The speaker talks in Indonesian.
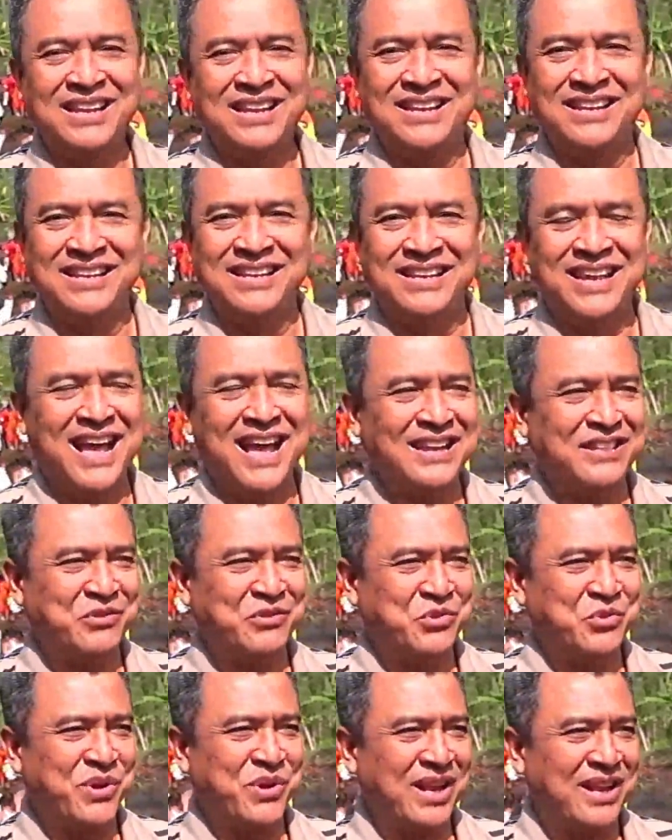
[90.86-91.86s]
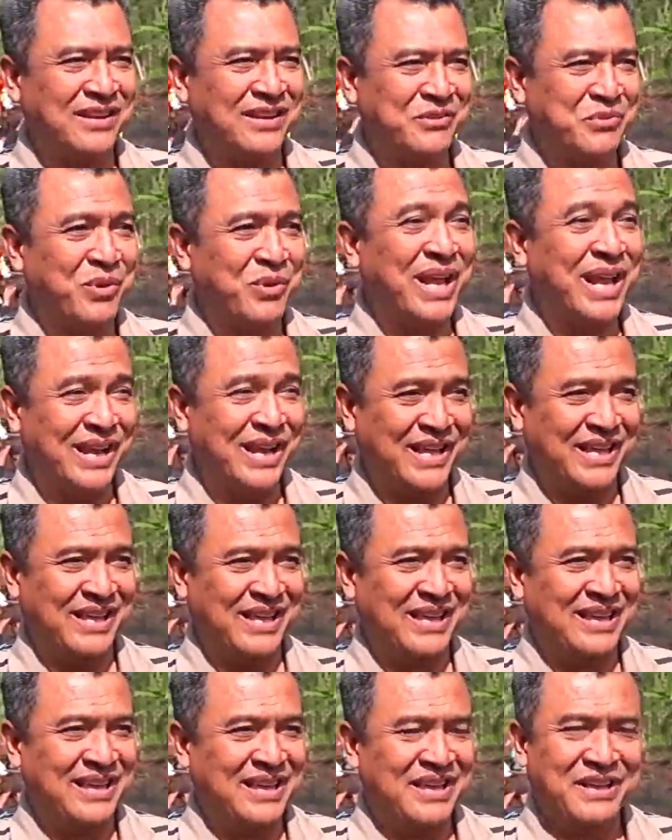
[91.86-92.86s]
lendi, kali itu sungai, lendi itu lele.
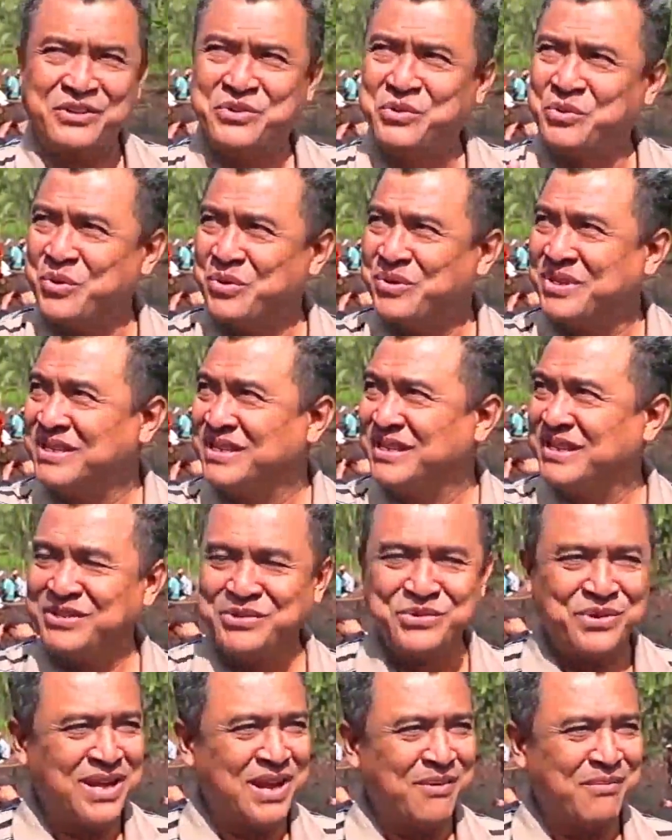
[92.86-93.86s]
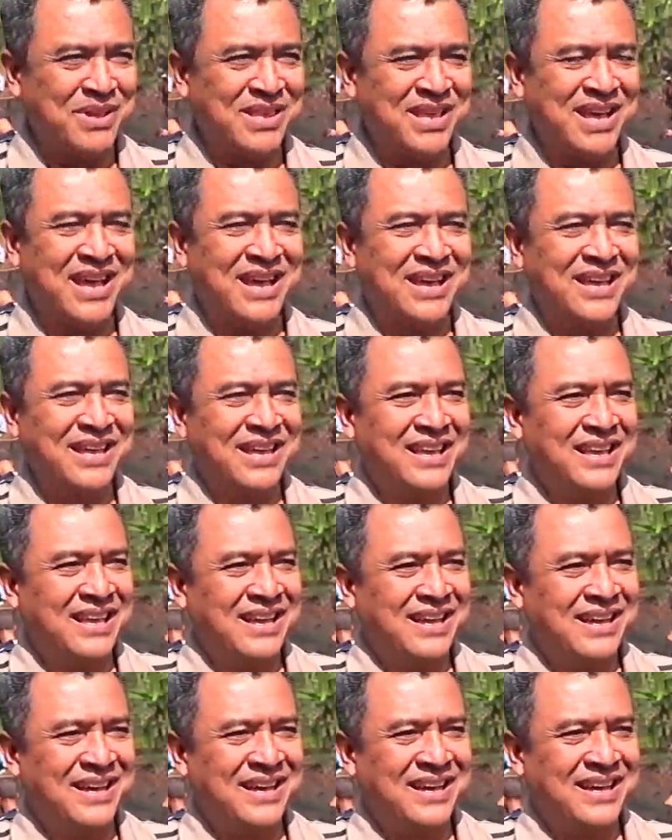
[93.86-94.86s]
Dukuh di sini juga namanya
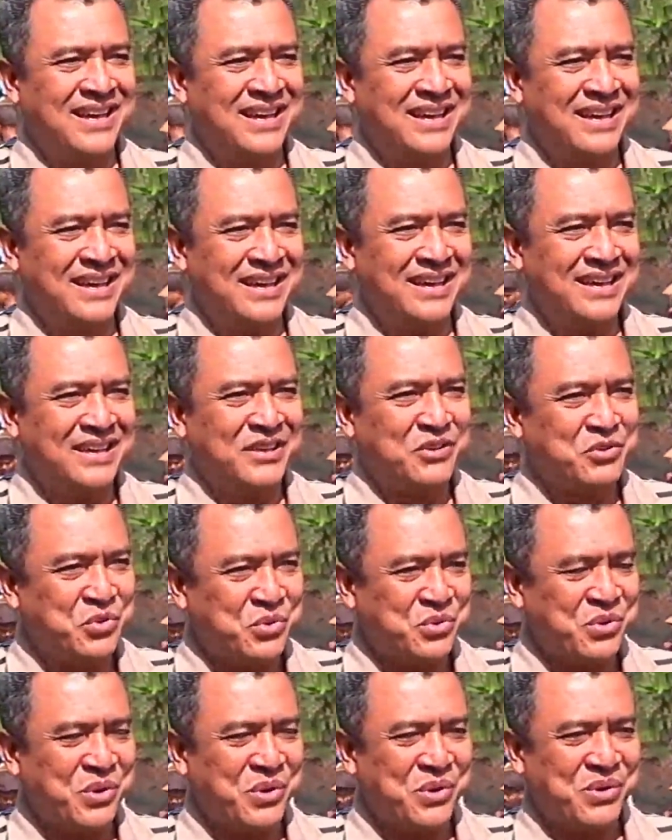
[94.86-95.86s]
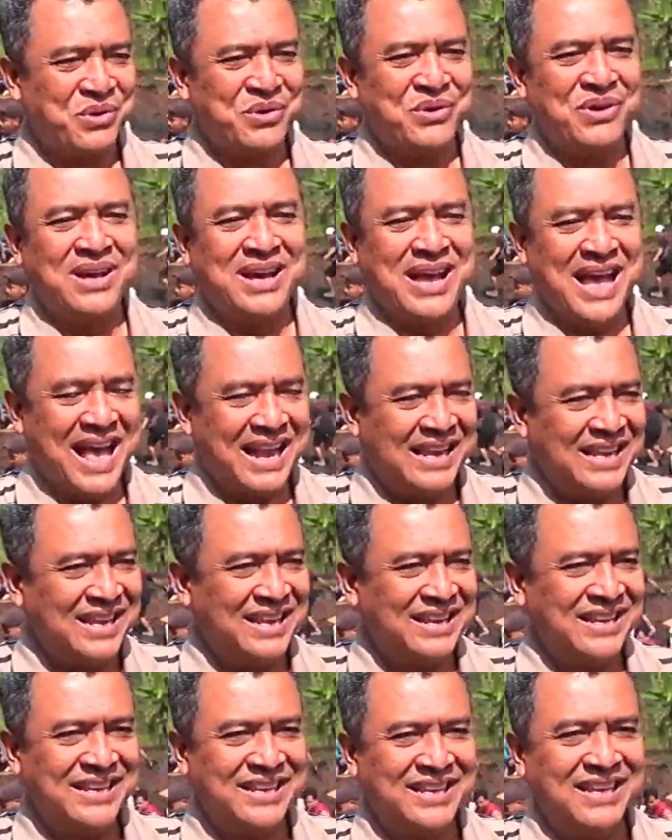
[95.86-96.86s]
uh, dukuh kali
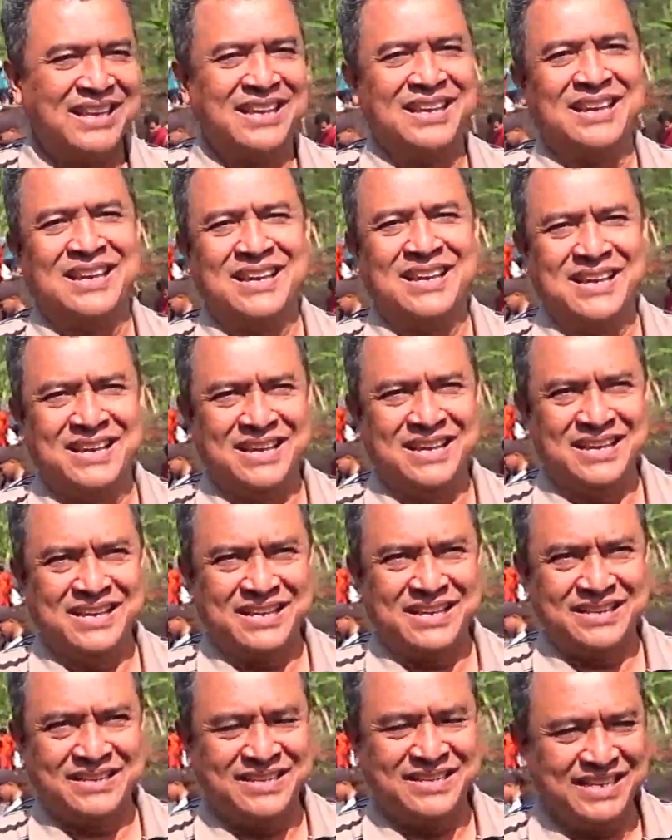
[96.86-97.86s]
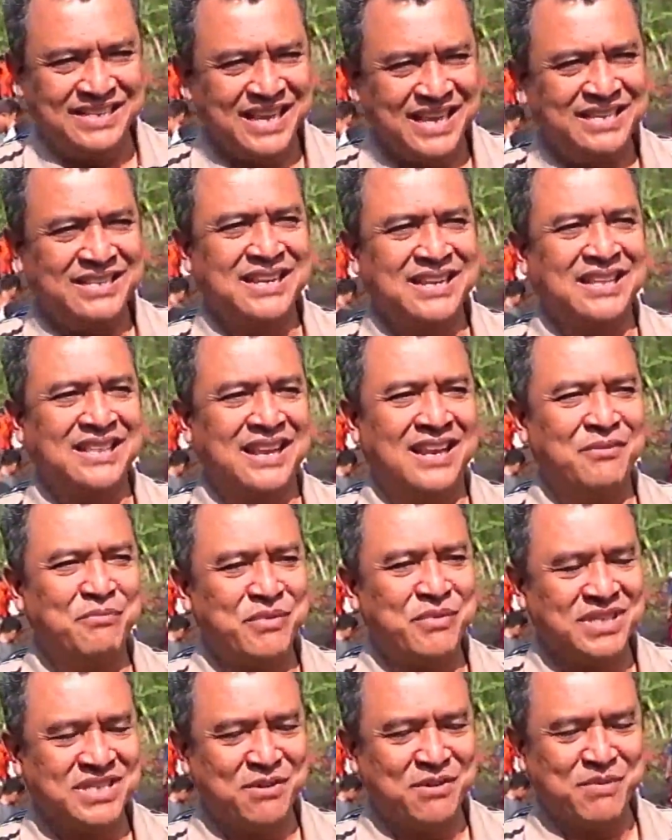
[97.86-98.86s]
lendi, Desa Sendang Dalam,
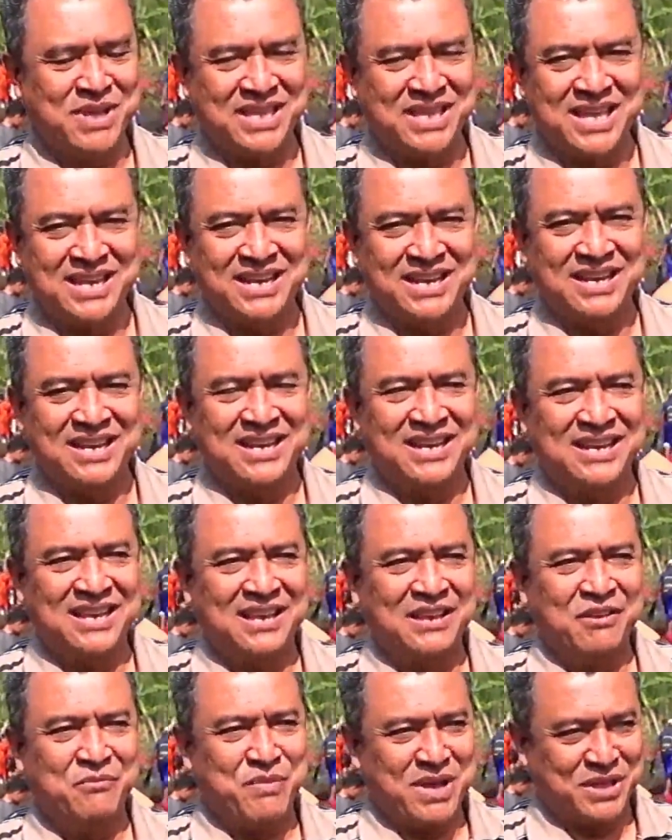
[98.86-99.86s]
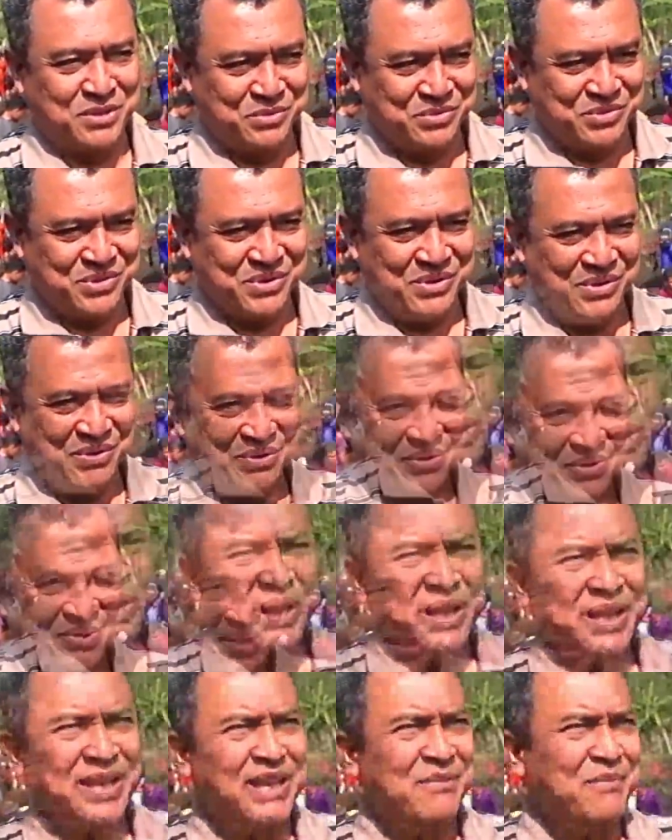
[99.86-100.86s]
Kecamatan Paturso.
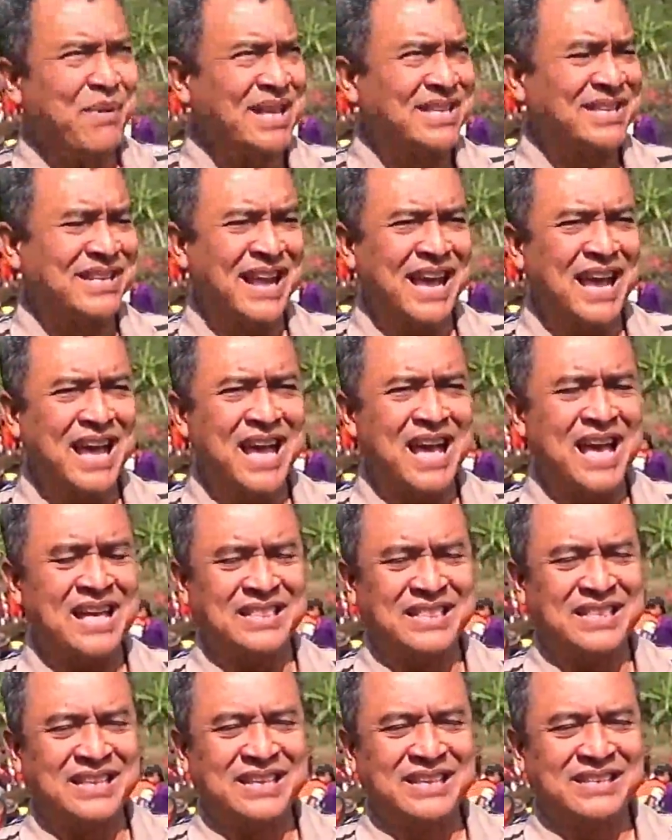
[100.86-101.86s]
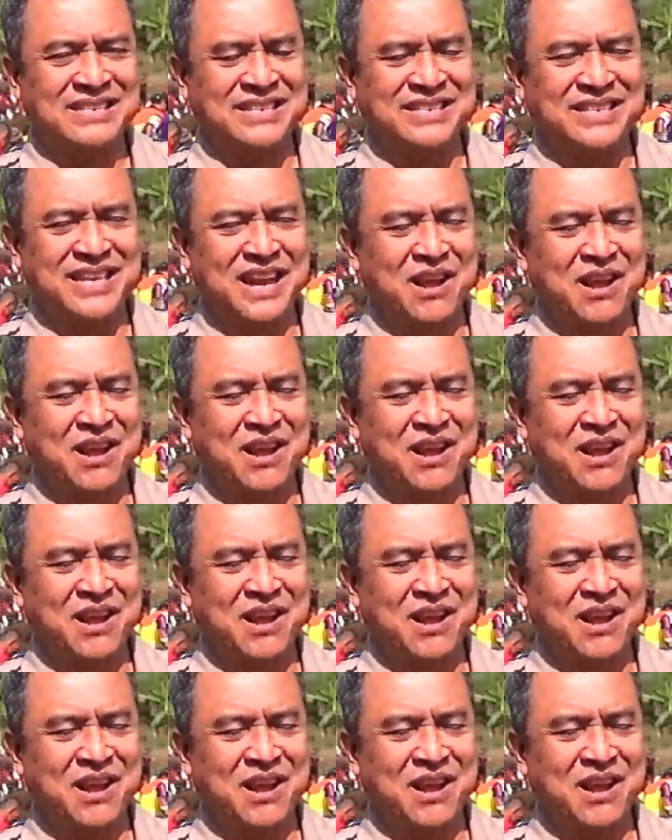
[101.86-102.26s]
Ini masyarakat secara